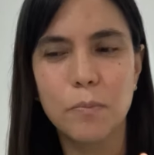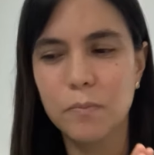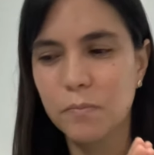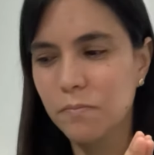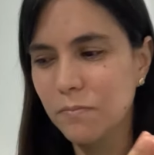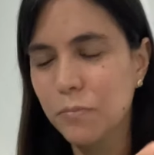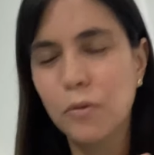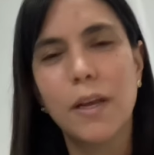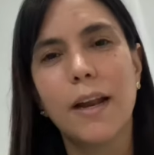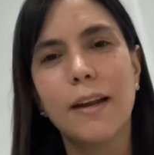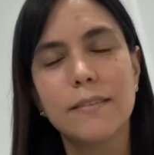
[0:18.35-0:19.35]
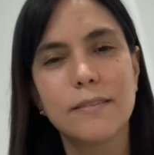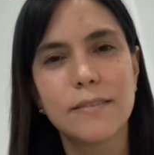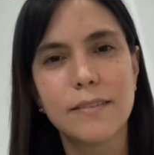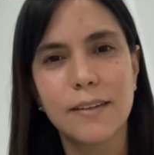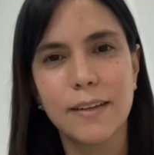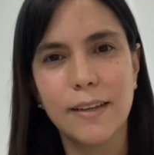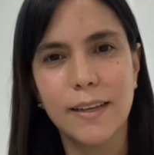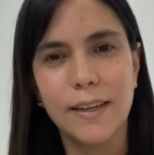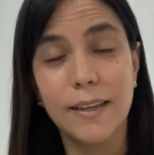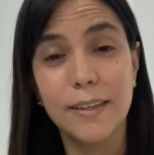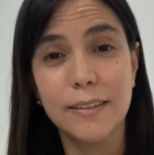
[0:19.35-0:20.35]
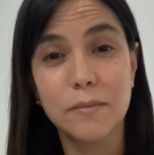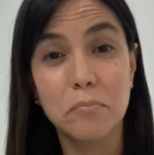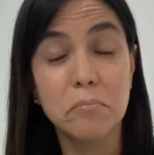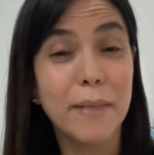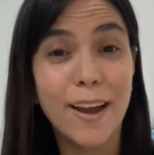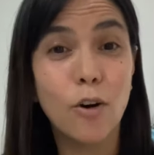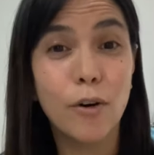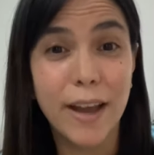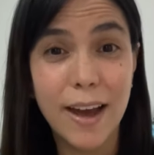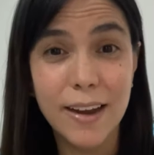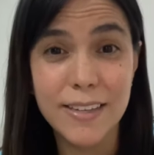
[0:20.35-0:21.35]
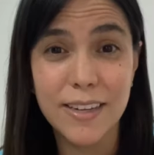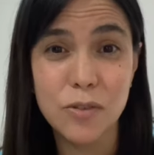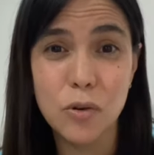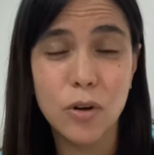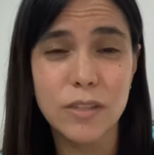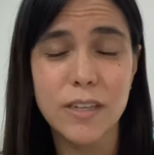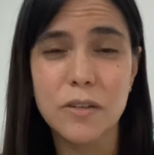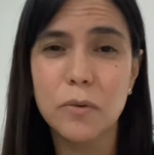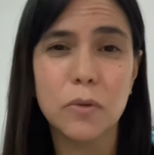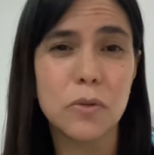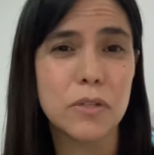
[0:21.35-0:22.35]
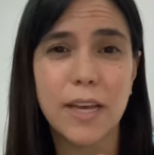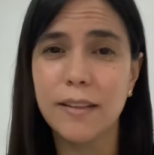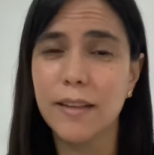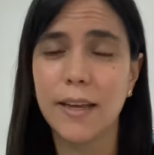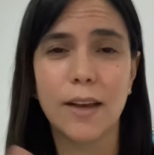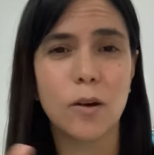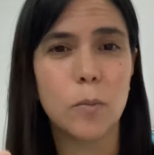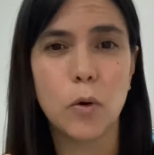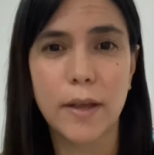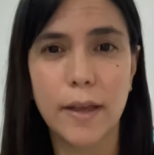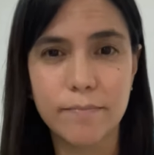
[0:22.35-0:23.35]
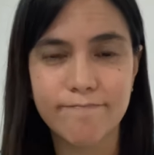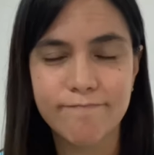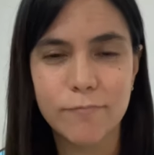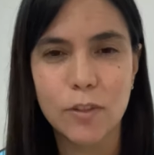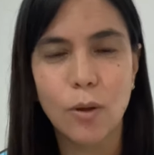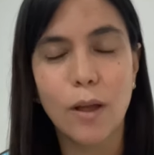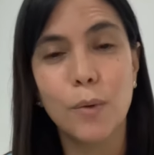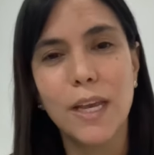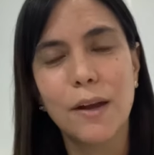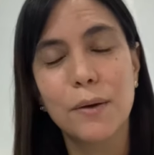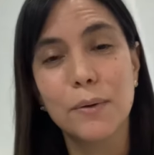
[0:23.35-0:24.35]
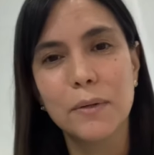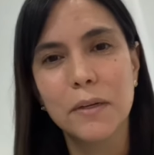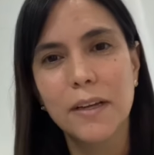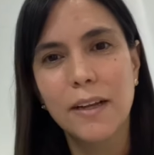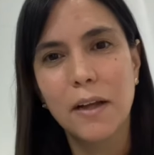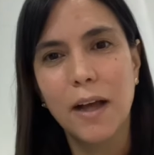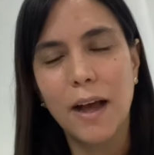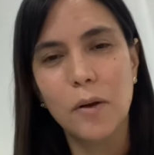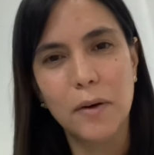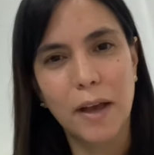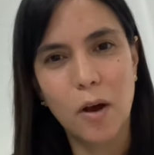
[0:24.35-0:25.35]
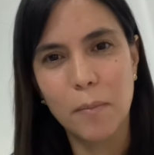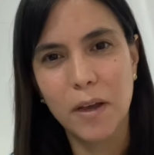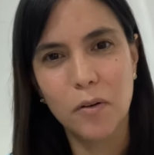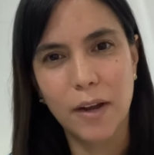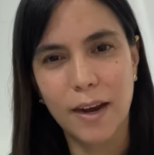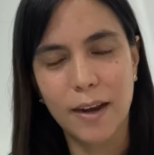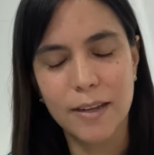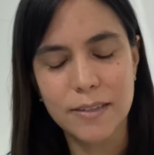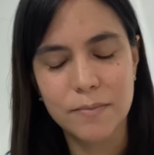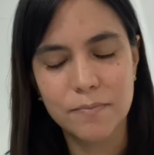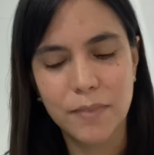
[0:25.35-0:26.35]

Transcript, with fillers: mm, pudieran eh, mejorar esas cosas que uno siente que como que todavía no ha logrado mejorarlas.